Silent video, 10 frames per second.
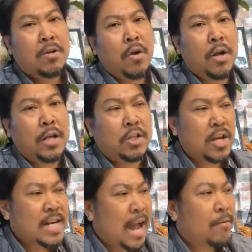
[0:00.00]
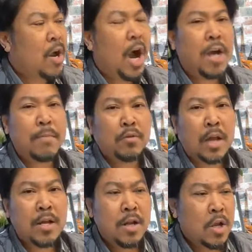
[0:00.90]
rồi chừng nào nó hết biểu
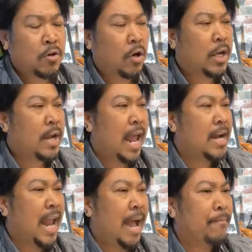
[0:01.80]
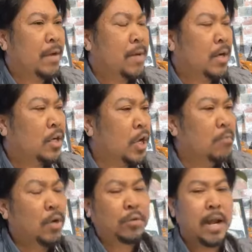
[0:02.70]
tình, rồi cái đang làm cái mày cứ
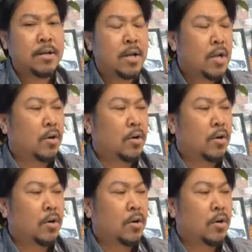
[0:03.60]
kêu biểu tình,